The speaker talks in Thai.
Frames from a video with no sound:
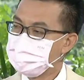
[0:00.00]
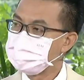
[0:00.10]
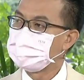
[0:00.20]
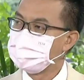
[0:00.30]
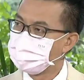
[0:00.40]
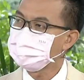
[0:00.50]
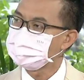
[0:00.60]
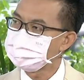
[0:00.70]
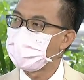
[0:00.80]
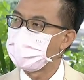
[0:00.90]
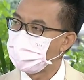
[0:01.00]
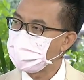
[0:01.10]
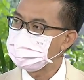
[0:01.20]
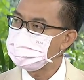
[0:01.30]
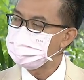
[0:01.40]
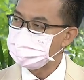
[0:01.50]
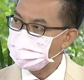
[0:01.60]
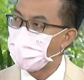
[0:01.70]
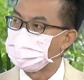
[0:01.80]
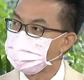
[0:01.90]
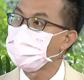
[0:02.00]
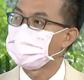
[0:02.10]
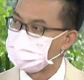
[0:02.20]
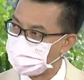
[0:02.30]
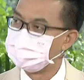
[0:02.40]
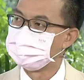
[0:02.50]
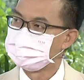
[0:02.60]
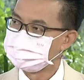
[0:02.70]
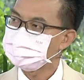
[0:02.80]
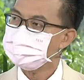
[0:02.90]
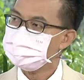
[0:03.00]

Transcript: เพื่อจะลดภาวะที่จะมันจะออกนอกระบบอ่ะ